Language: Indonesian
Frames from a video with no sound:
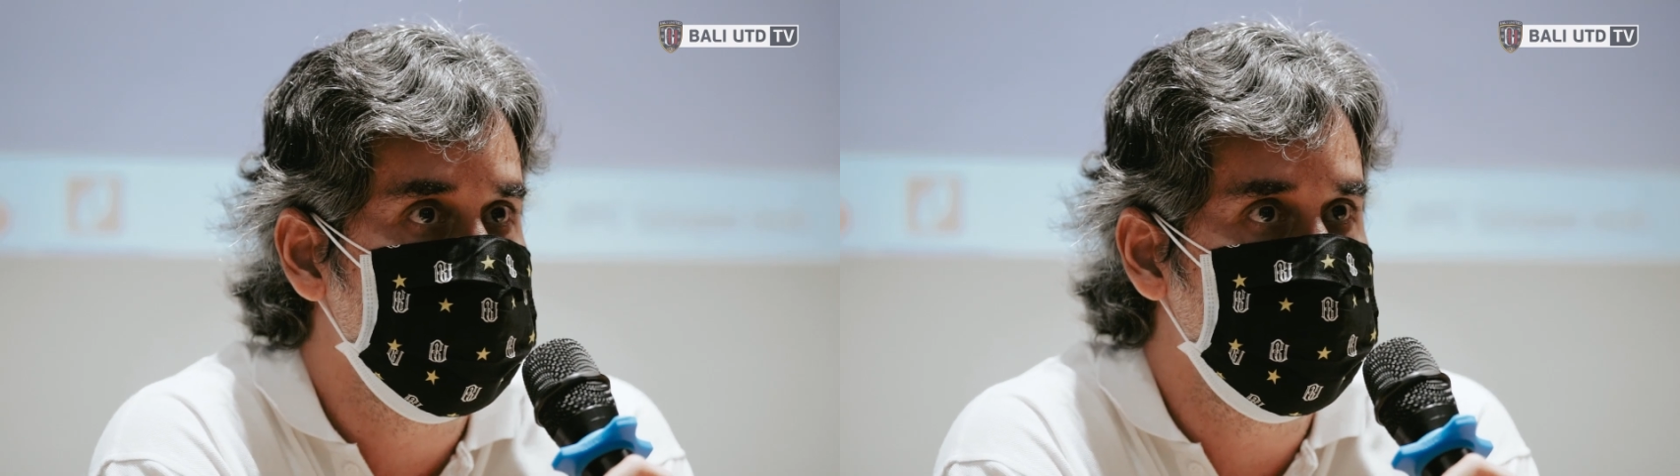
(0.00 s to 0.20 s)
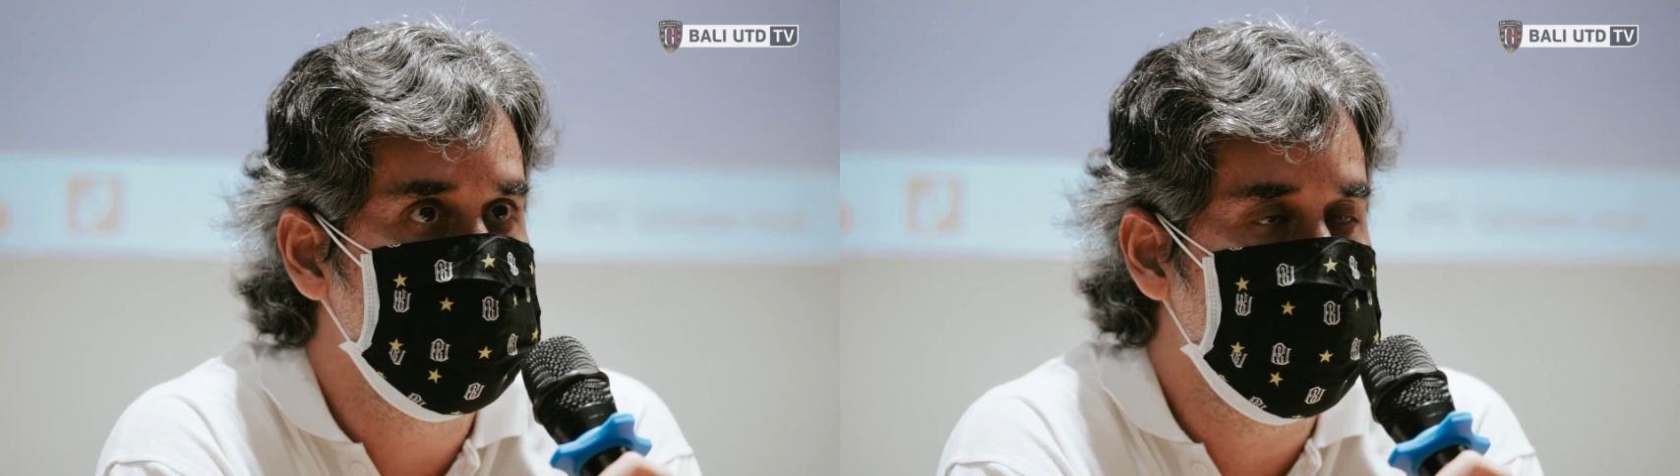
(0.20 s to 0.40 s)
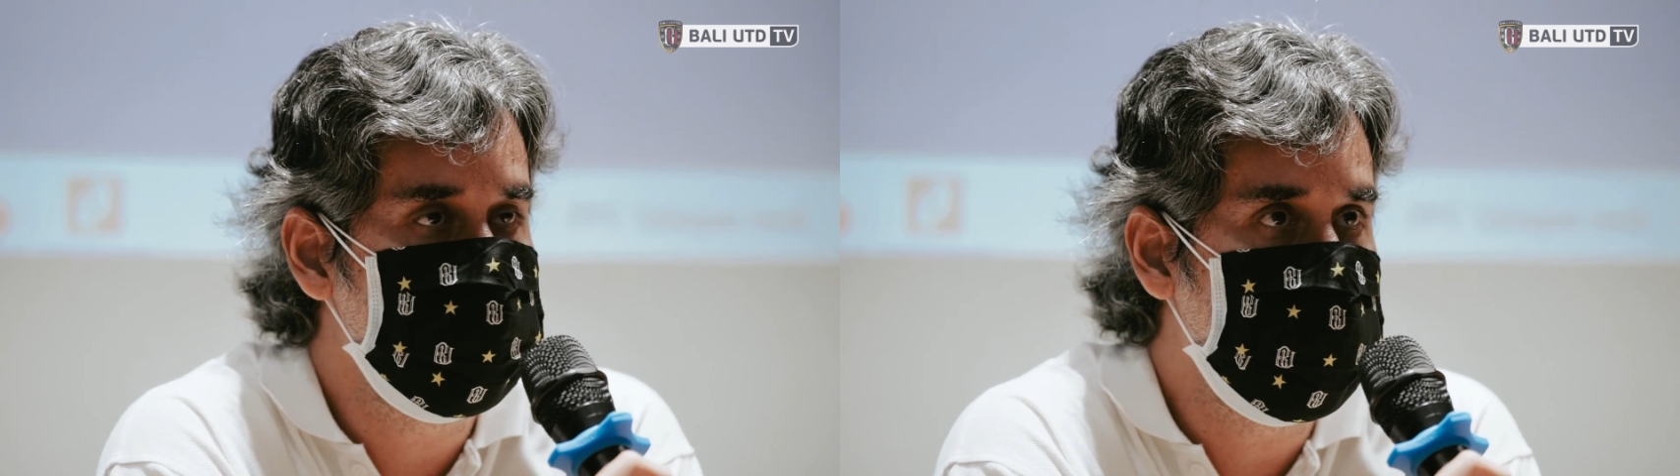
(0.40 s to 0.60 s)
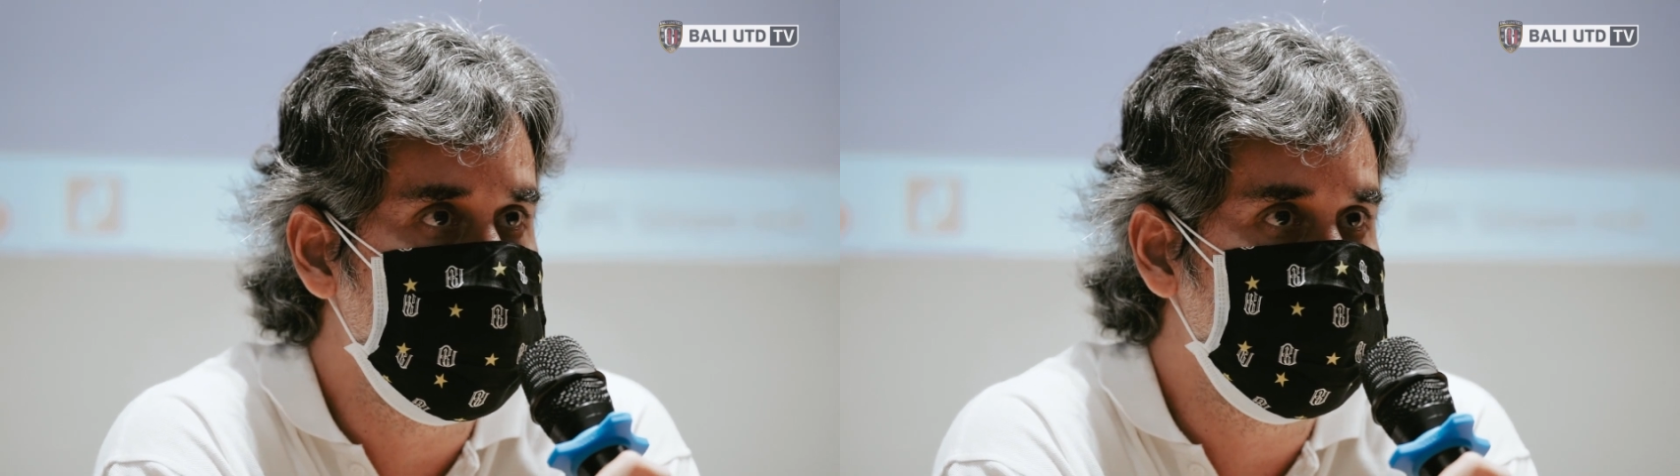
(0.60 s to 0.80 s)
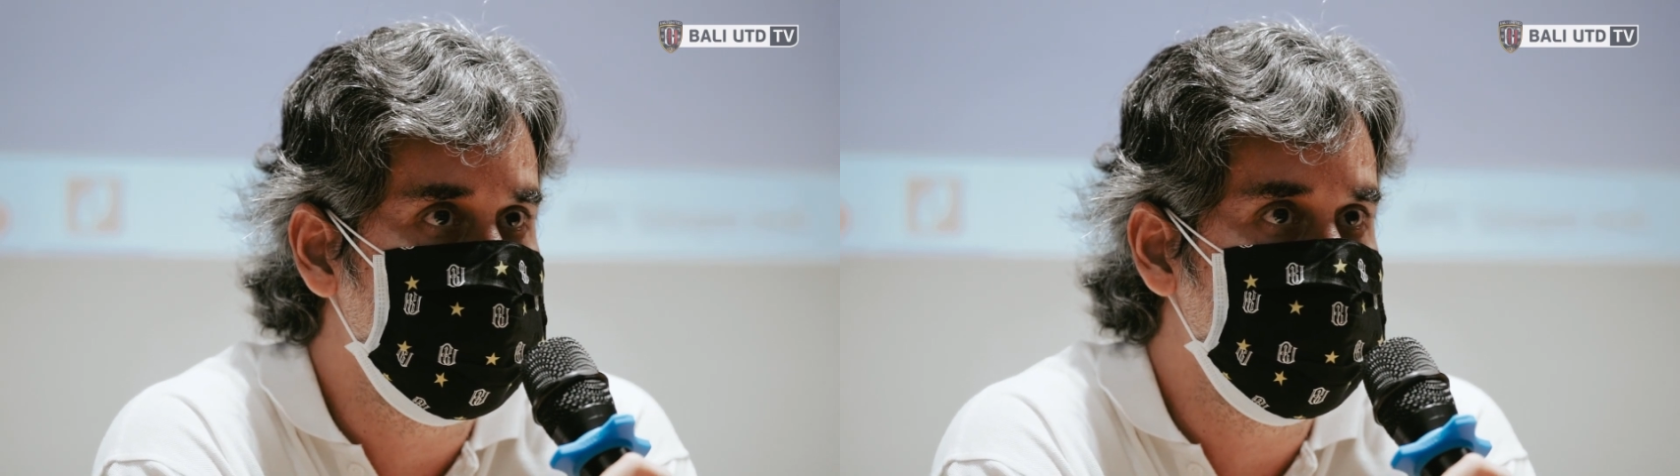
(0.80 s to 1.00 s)
terus yang
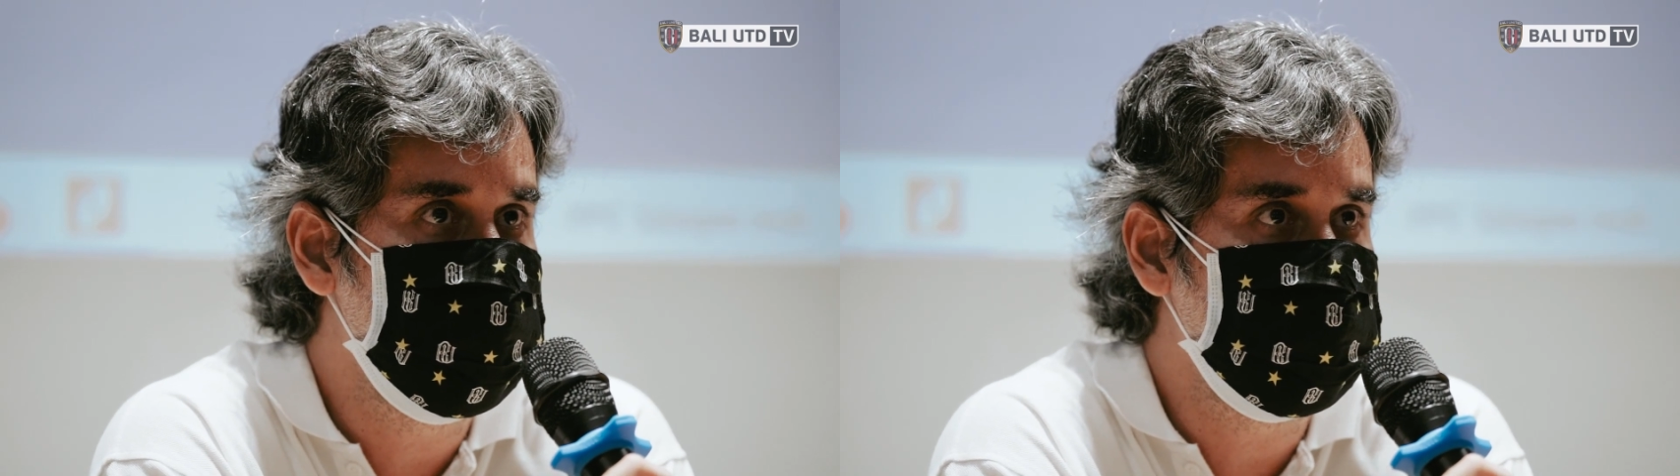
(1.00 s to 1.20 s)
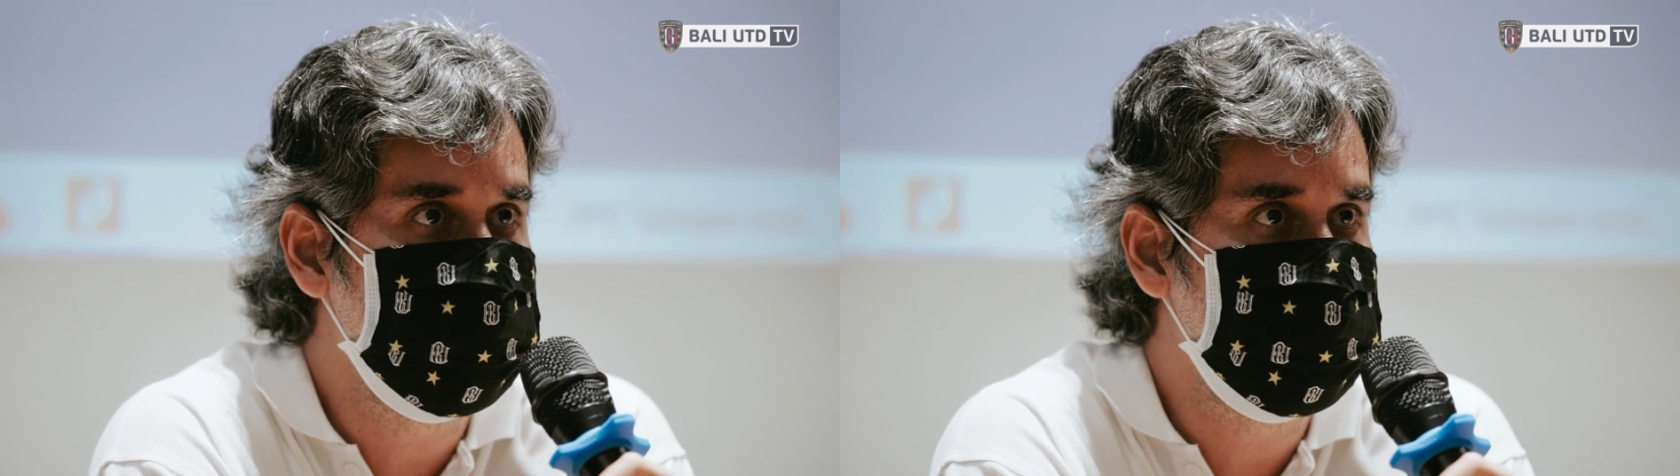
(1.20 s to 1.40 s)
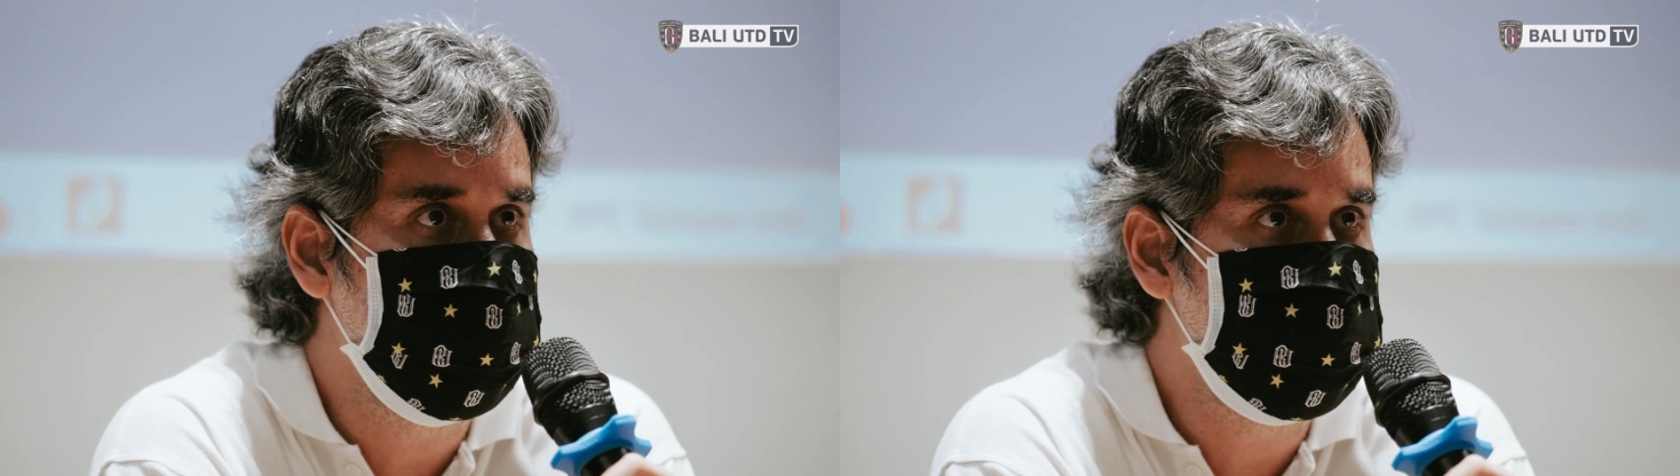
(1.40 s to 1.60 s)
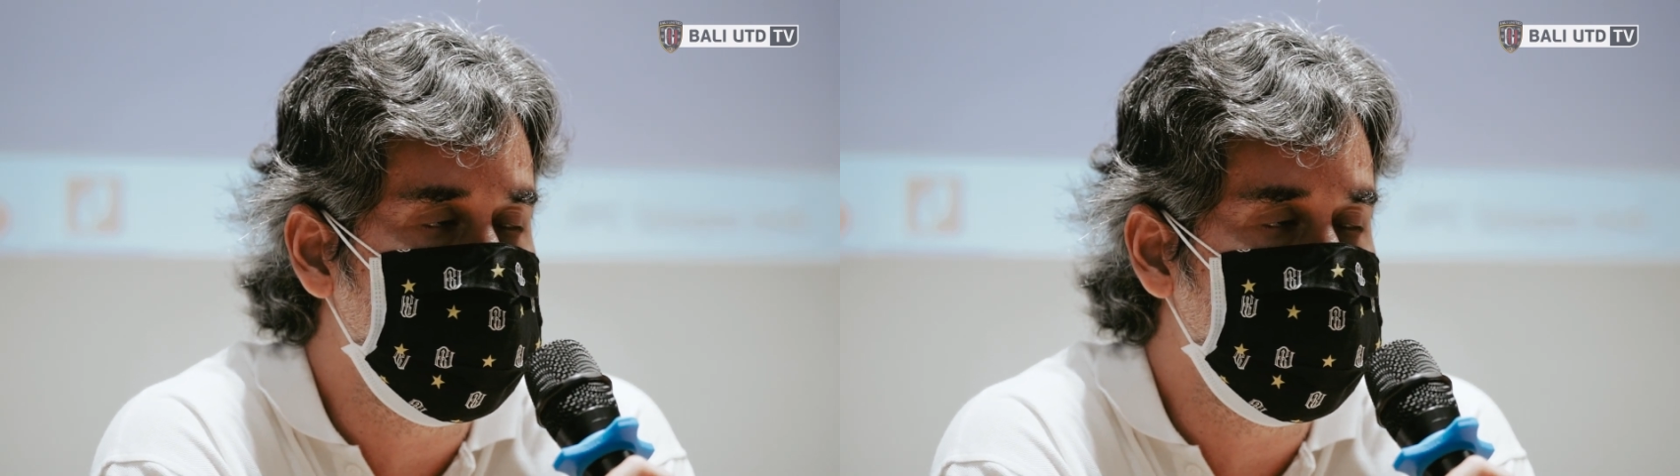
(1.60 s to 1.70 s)
pelatih asisten